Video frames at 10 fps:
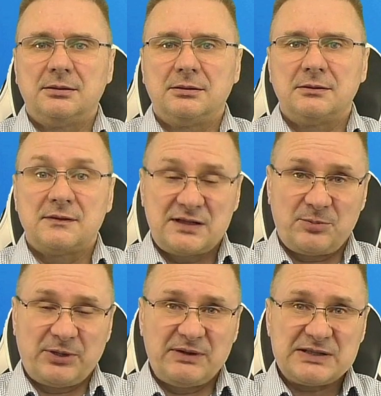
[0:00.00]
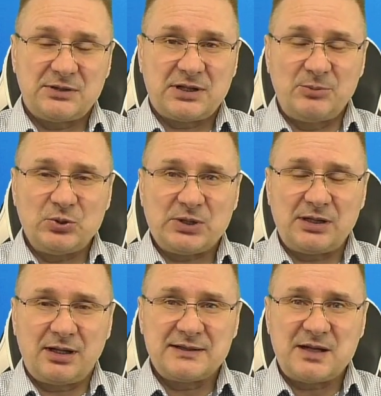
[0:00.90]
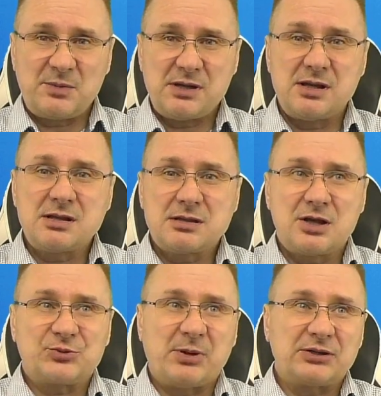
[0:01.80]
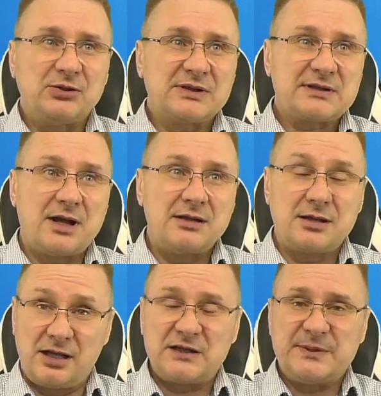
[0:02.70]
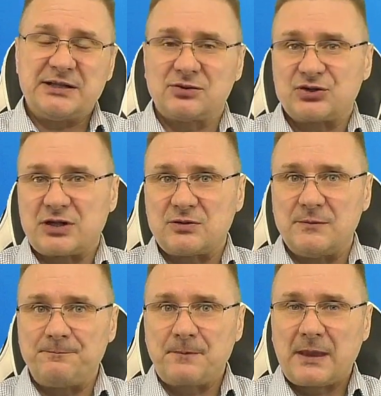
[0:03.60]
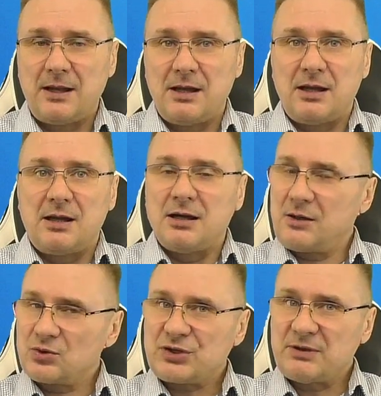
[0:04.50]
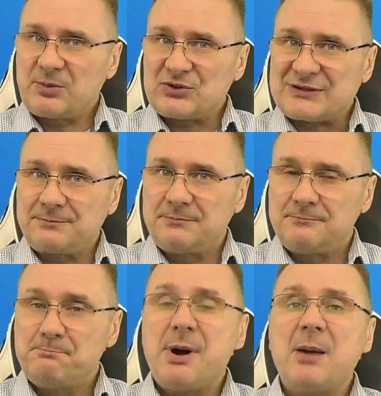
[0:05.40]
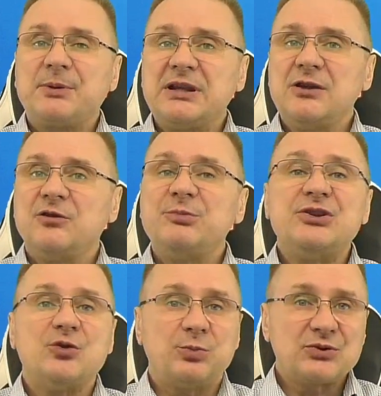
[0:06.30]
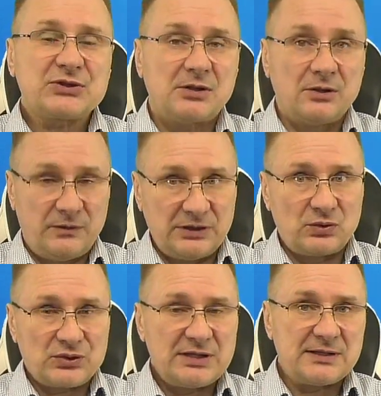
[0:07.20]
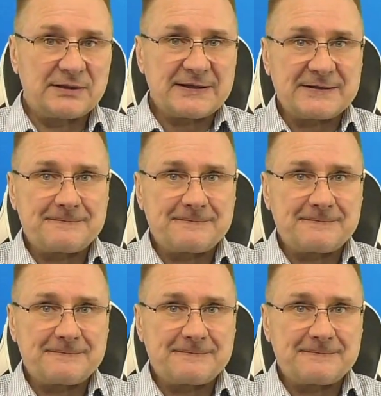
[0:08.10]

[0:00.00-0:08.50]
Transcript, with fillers: Всех приветствует Компьютерная Академия и наш партнер сайта xbt.com. Хороший вопрос. Папки в меню «Пуск» Windows 11.